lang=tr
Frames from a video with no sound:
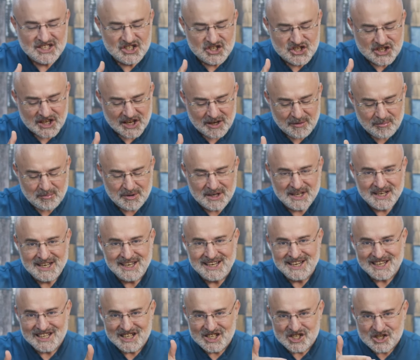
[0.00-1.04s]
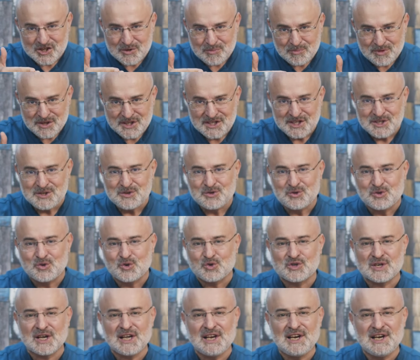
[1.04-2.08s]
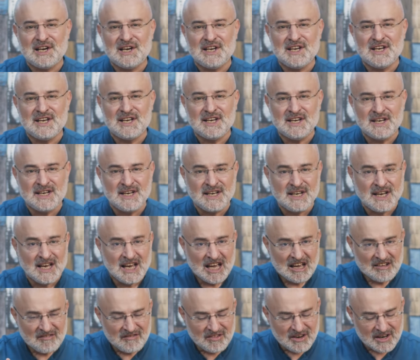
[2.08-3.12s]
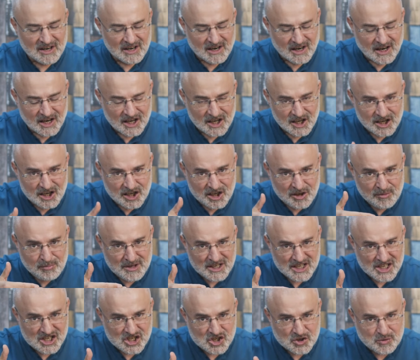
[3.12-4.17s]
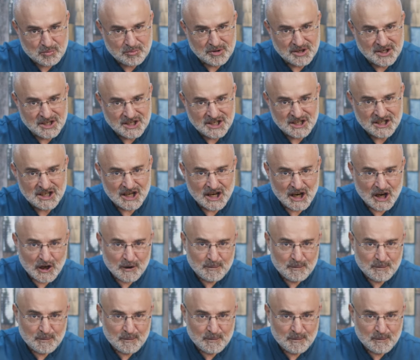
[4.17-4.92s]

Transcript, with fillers: Cemil isminin güzelliğini ve Rahim isminin